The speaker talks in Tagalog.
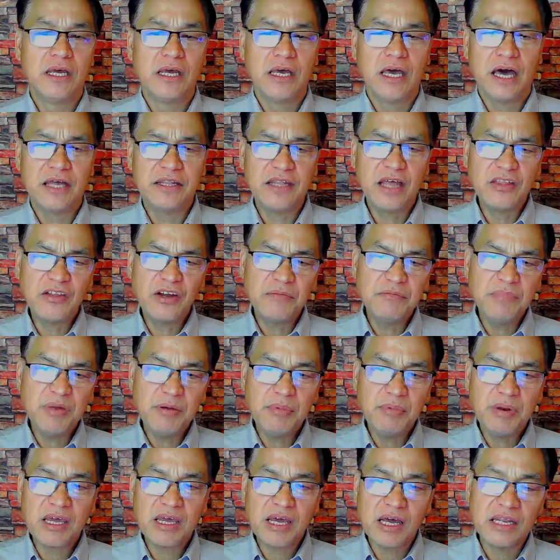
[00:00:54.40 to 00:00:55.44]
Another
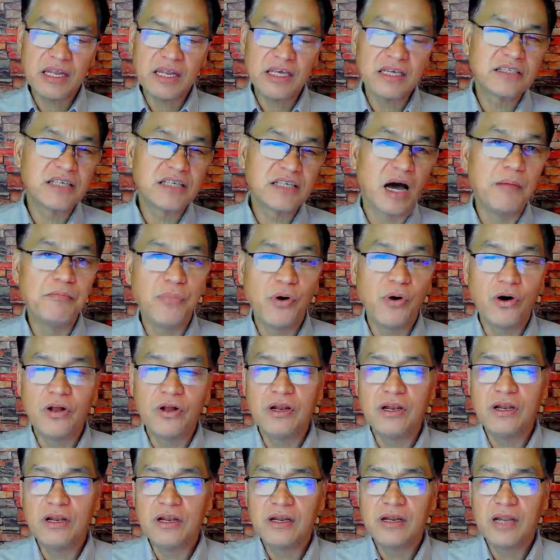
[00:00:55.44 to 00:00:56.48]
biblical example,
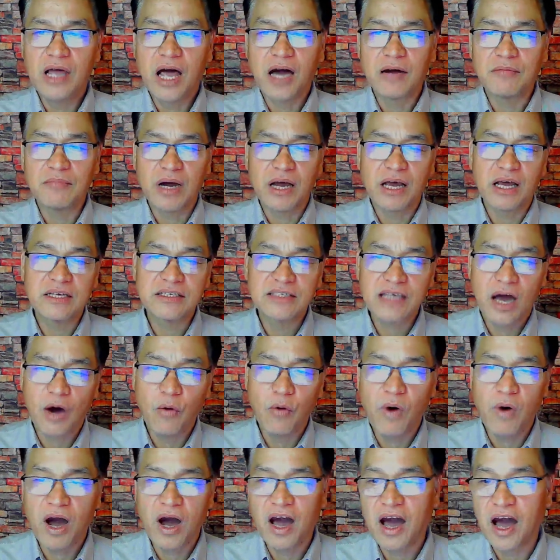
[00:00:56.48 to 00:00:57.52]
ang
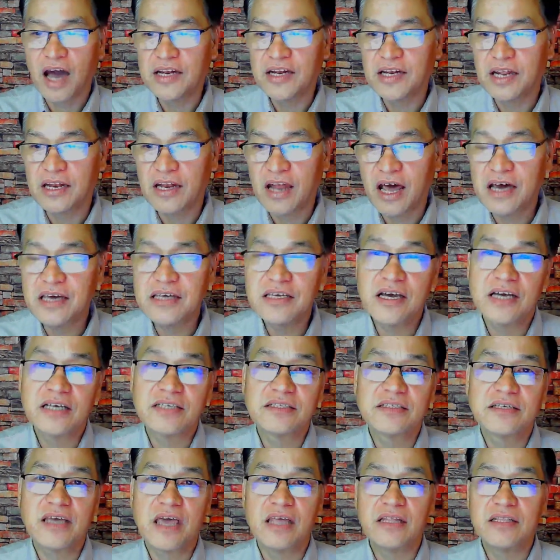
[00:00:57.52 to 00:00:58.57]
mag-asawang
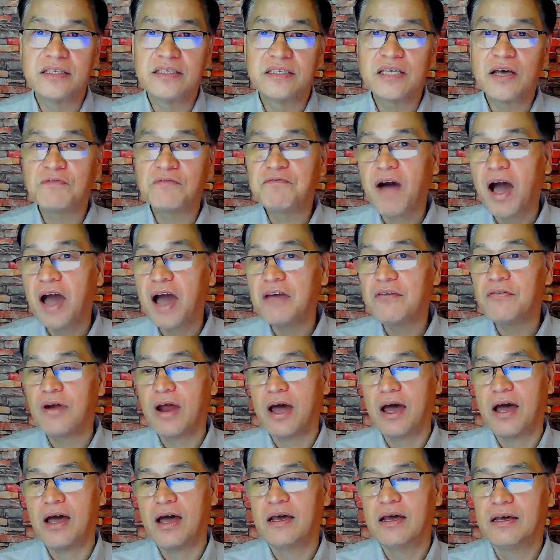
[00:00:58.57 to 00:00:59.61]
Ananias and
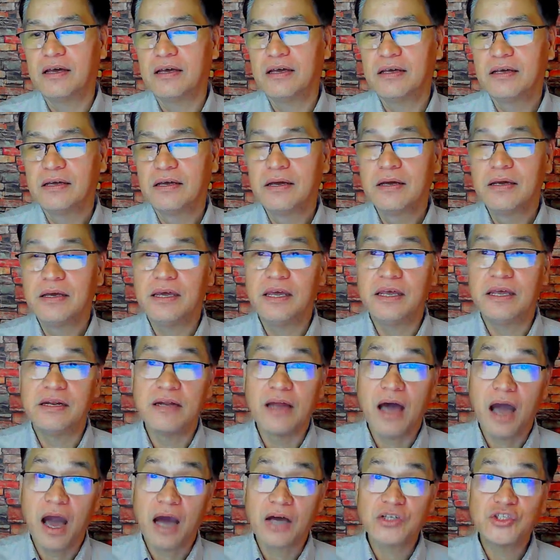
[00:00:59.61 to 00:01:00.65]
Sapphira in
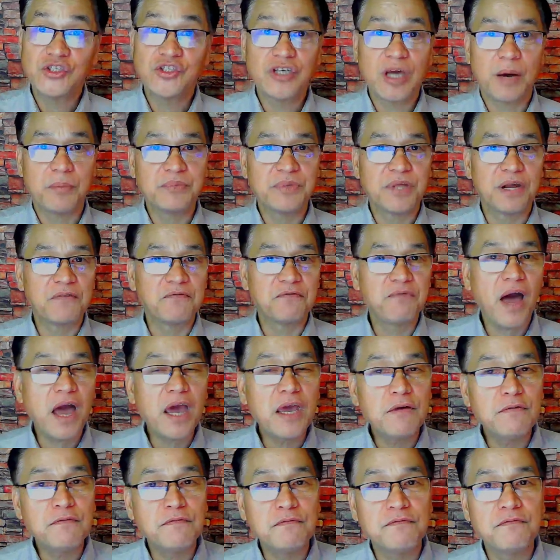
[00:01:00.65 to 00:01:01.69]
Acts chapter
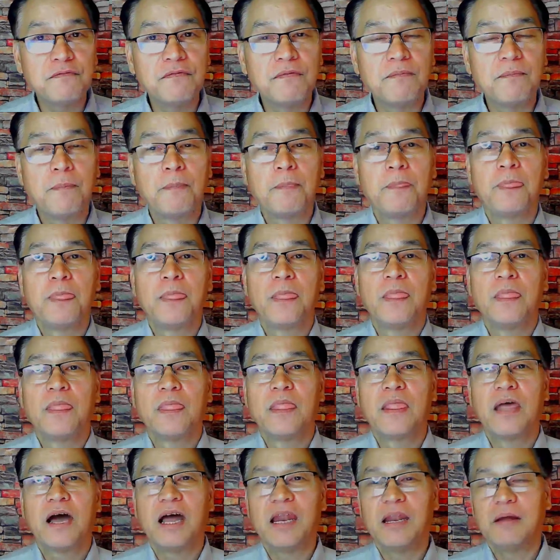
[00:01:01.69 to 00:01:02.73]

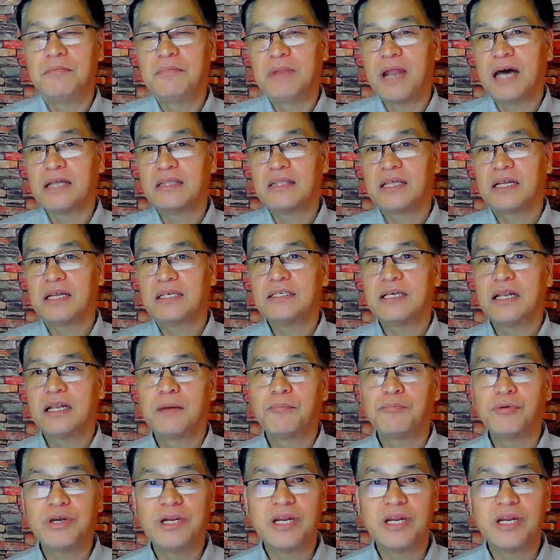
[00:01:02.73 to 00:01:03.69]
5. Alam natin na sila po'y